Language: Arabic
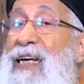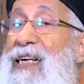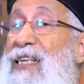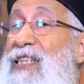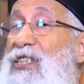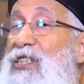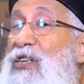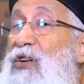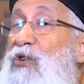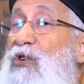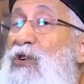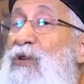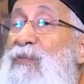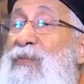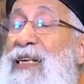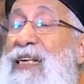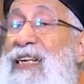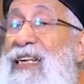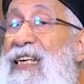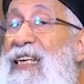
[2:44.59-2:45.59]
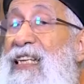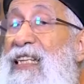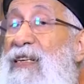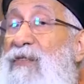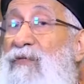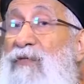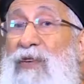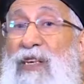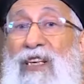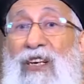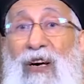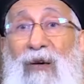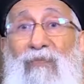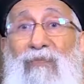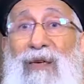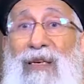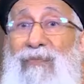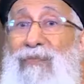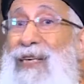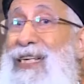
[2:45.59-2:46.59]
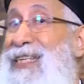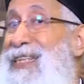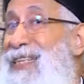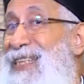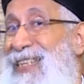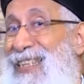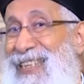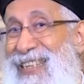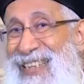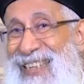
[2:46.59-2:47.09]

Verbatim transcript: يجي اليوم اللي نخدم فيه رب البيت